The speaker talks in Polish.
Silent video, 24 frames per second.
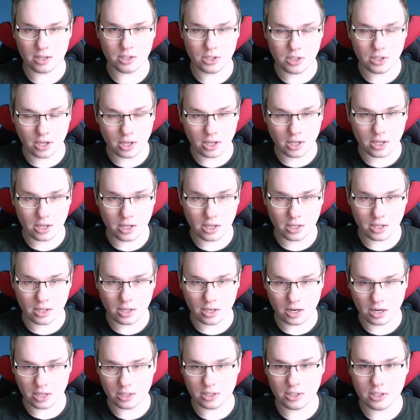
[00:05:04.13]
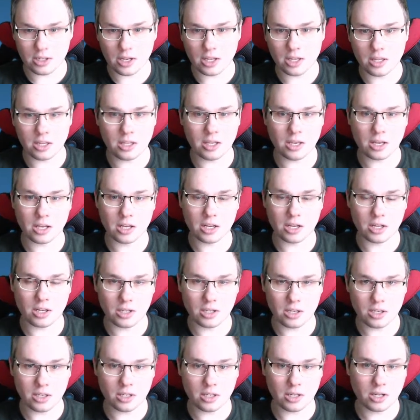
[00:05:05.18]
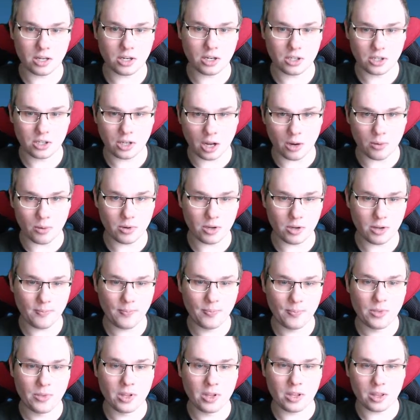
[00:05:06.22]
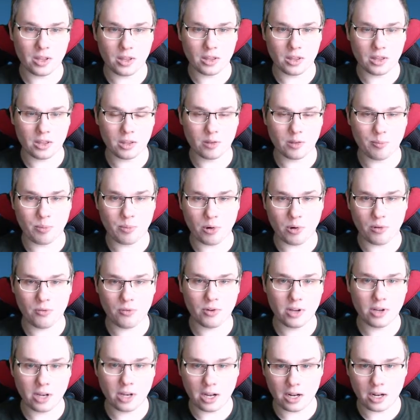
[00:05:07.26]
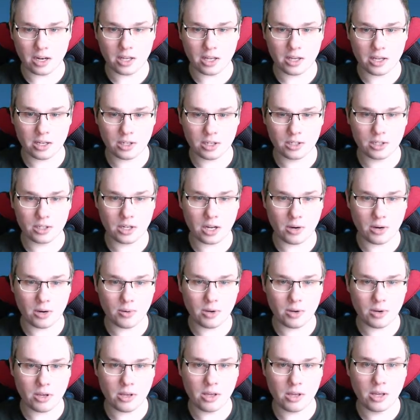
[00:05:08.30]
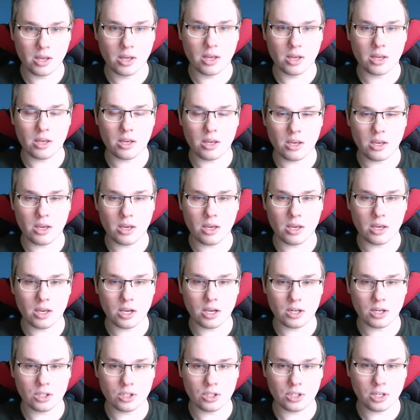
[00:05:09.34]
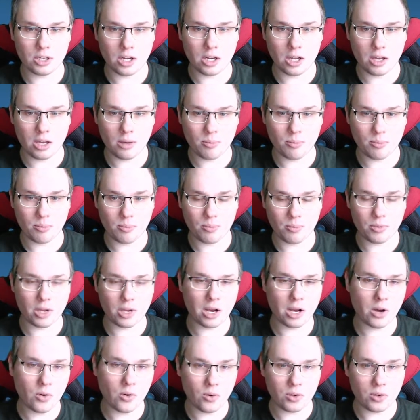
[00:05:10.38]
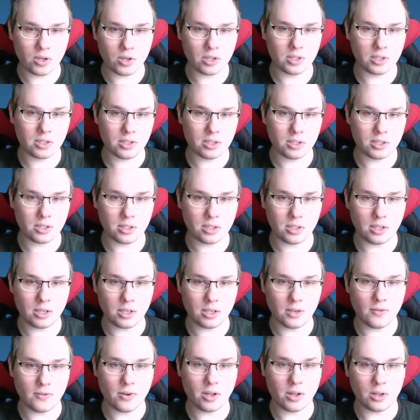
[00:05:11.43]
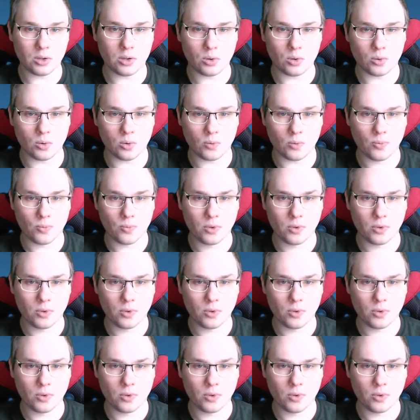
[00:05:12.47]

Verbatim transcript: dzie raz dziennie kryształy, hmm, po wygranej kryształy i jeszcze na koniec eventu.